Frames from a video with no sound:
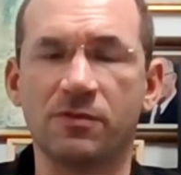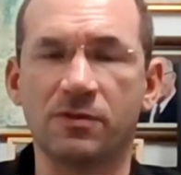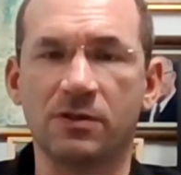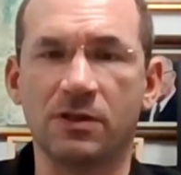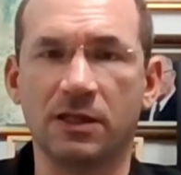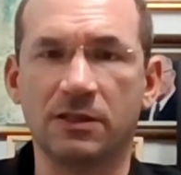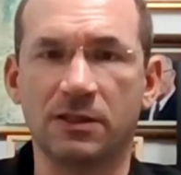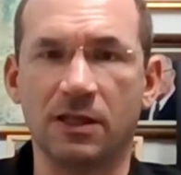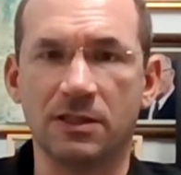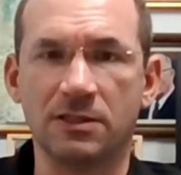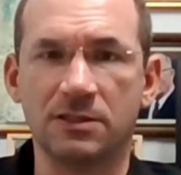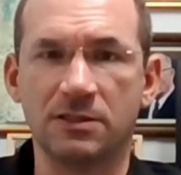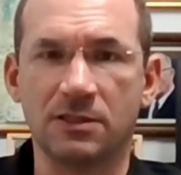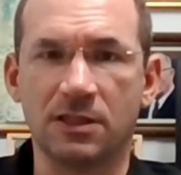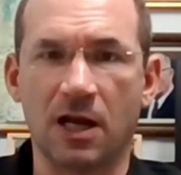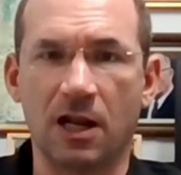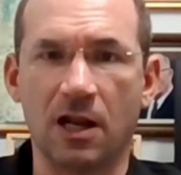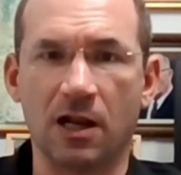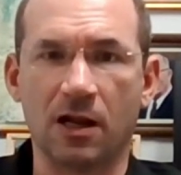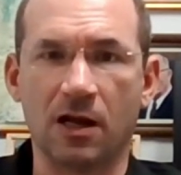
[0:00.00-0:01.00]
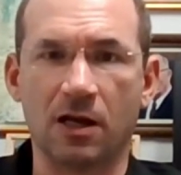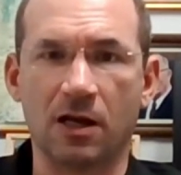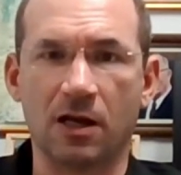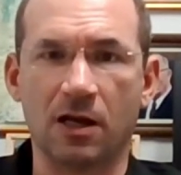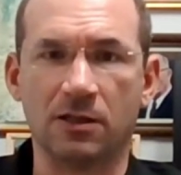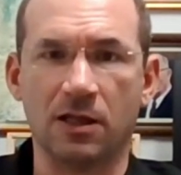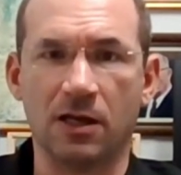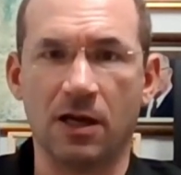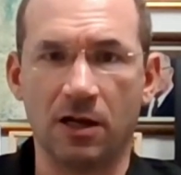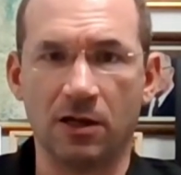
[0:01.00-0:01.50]
في التاثير على
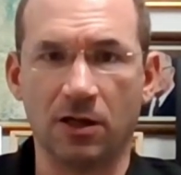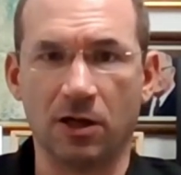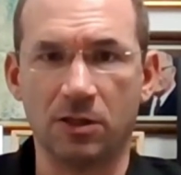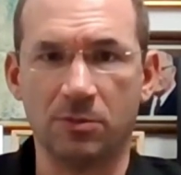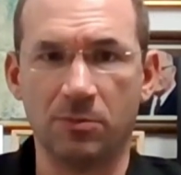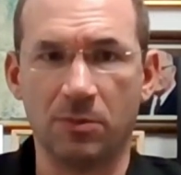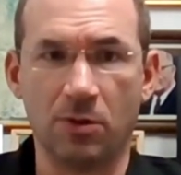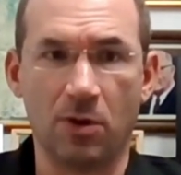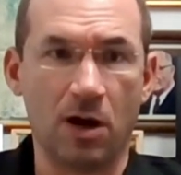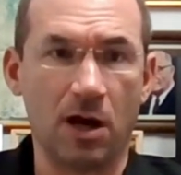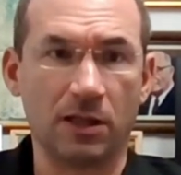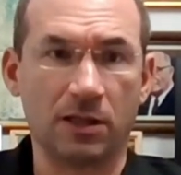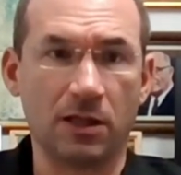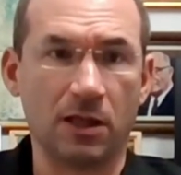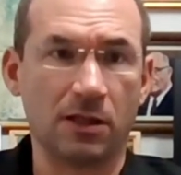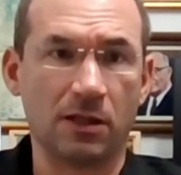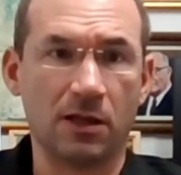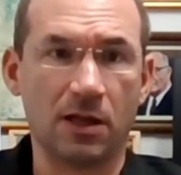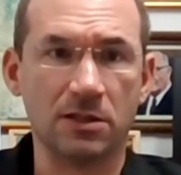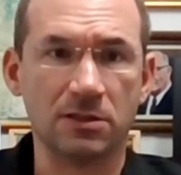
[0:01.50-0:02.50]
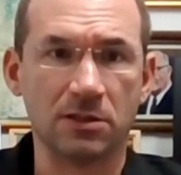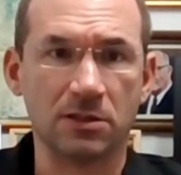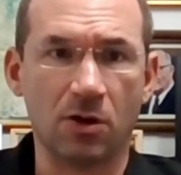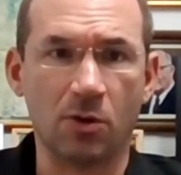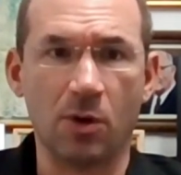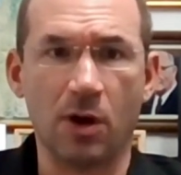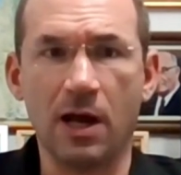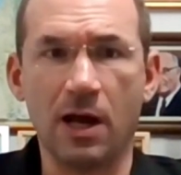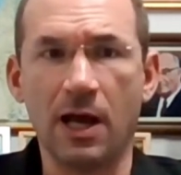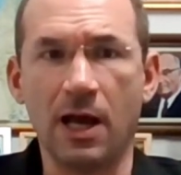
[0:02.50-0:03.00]
القضايا الاقليميه واعتقد ان هذا
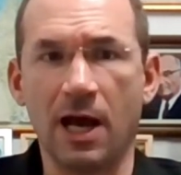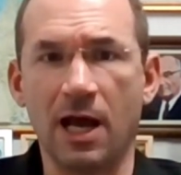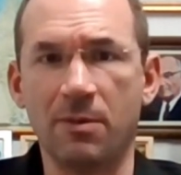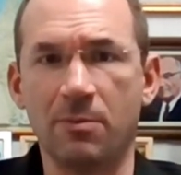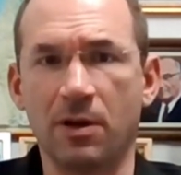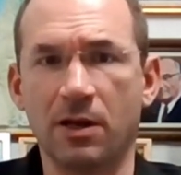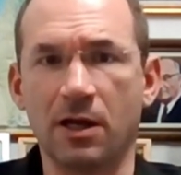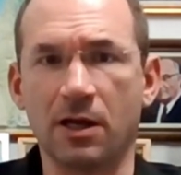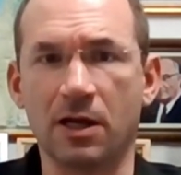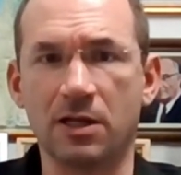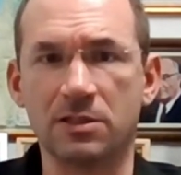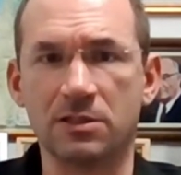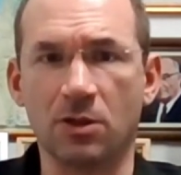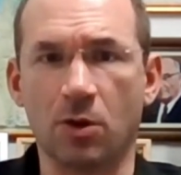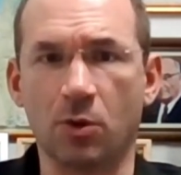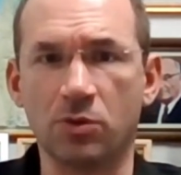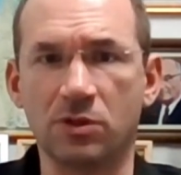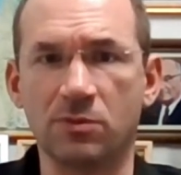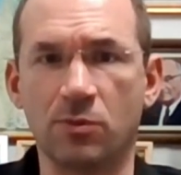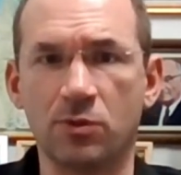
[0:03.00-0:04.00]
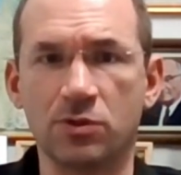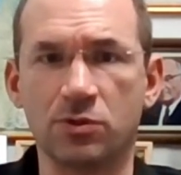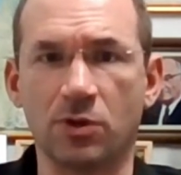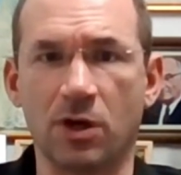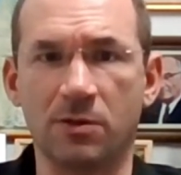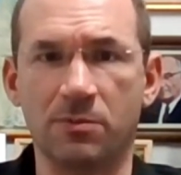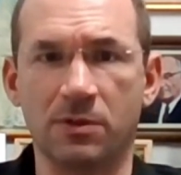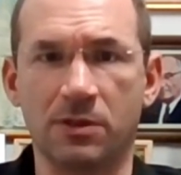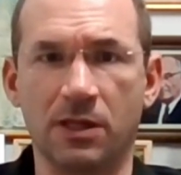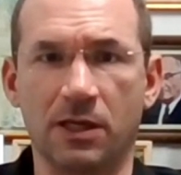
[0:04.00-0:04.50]
هو المنهج السعودي منذ
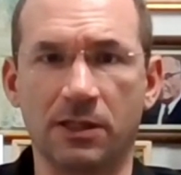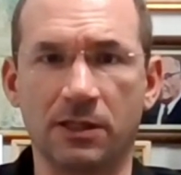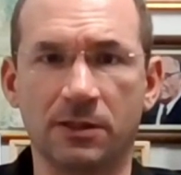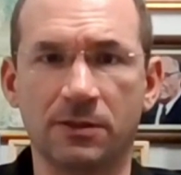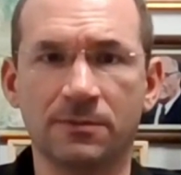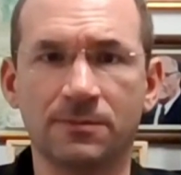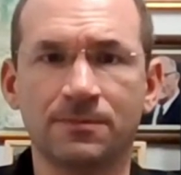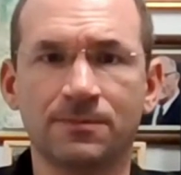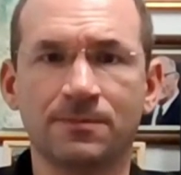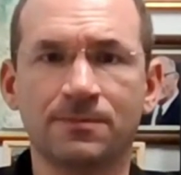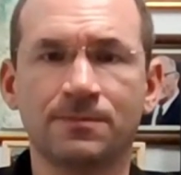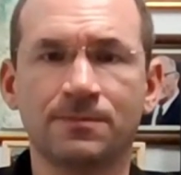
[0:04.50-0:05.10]
البدايه.